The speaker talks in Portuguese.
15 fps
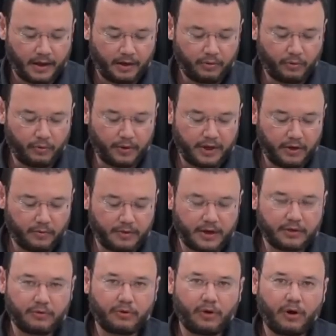No Rio
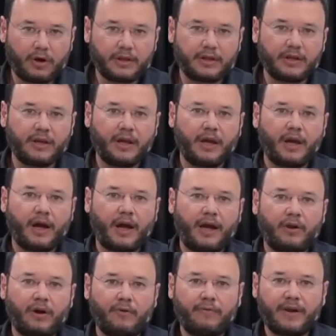Grande do Norte,
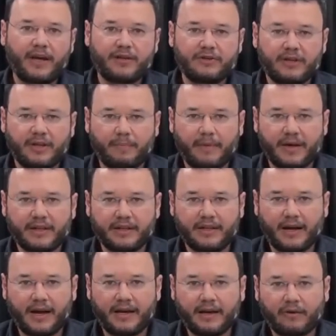a nova legenda
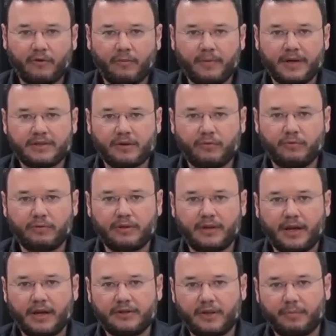partidária começa com
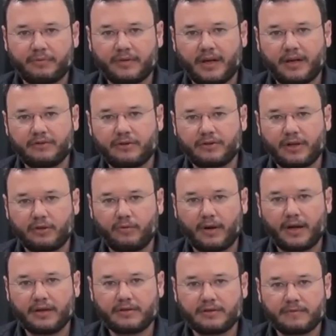três deputados
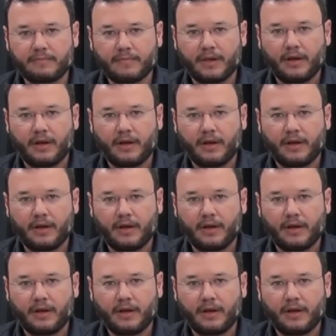estaduais: